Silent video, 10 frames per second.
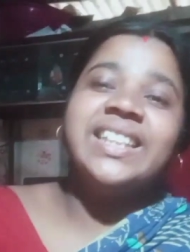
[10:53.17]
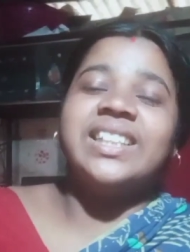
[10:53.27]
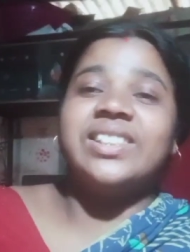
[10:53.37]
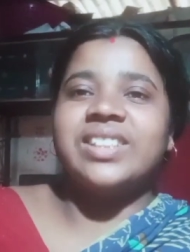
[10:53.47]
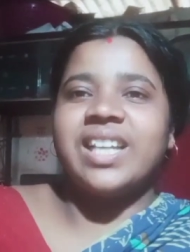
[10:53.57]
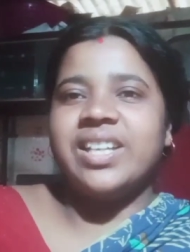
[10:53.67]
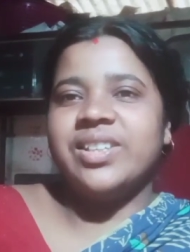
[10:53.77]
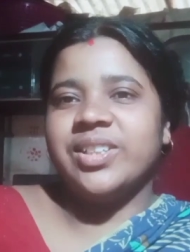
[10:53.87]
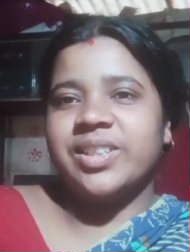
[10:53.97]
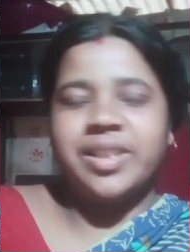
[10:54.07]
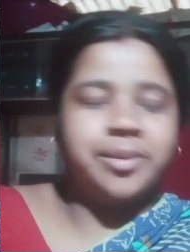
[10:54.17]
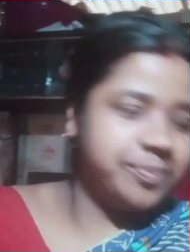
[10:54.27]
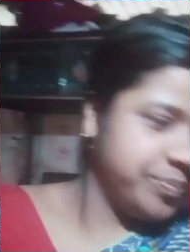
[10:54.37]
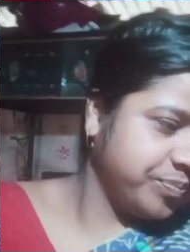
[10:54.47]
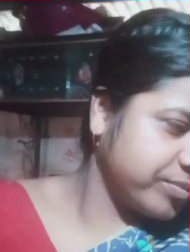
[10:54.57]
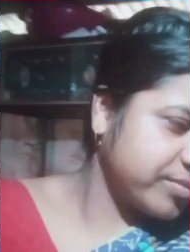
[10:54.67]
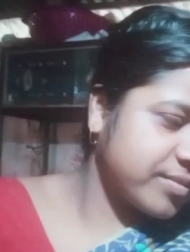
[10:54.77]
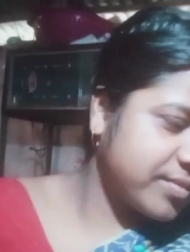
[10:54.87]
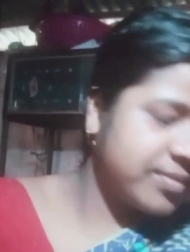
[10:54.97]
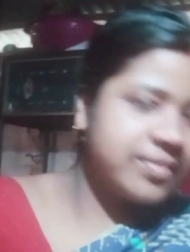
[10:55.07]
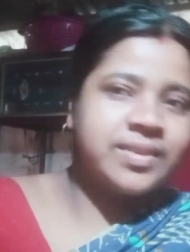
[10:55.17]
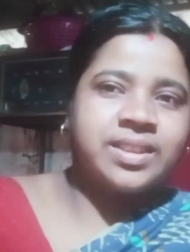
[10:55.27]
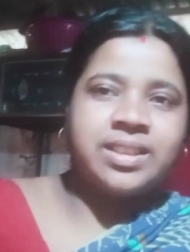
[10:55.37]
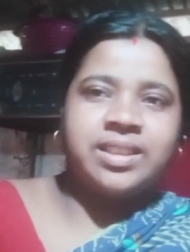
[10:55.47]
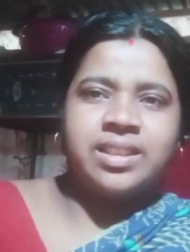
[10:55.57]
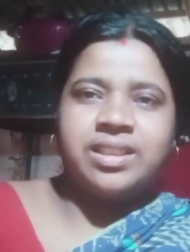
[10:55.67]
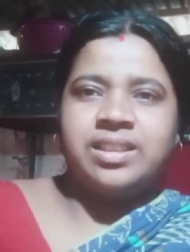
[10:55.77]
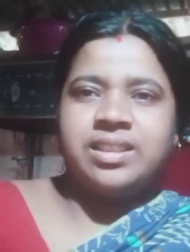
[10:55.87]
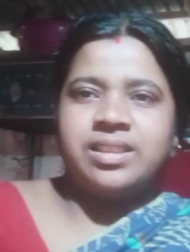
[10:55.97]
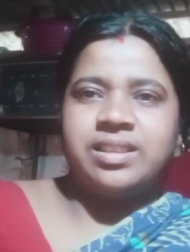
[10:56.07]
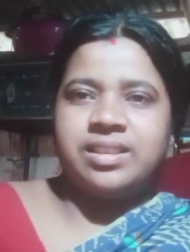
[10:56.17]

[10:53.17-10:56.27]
তো যাই হোক যে তারপর ভালোভাবে